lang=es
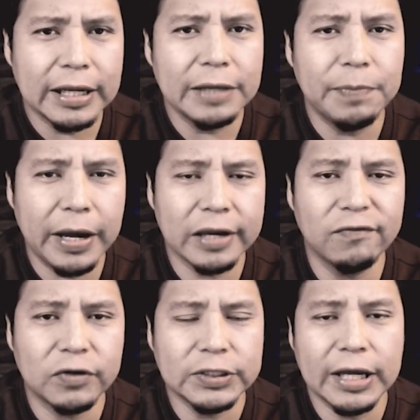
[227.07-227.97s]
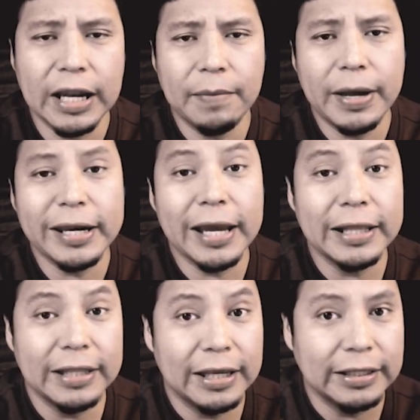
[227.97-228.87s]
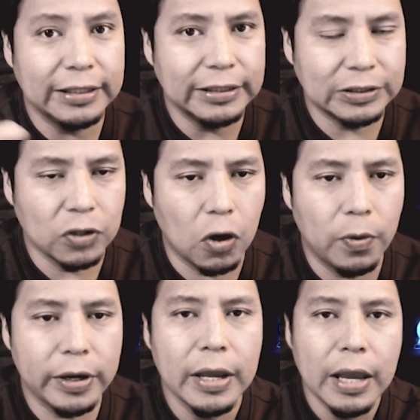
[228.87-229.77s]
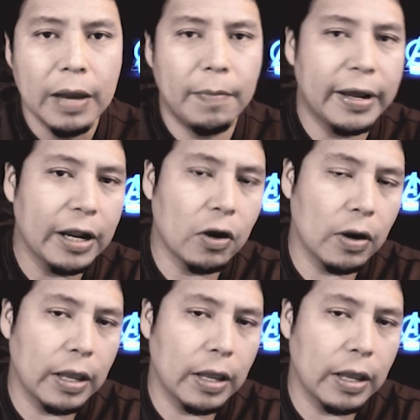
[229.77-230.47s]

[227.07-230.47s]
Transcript: es para reforzar la marca de Discovery para,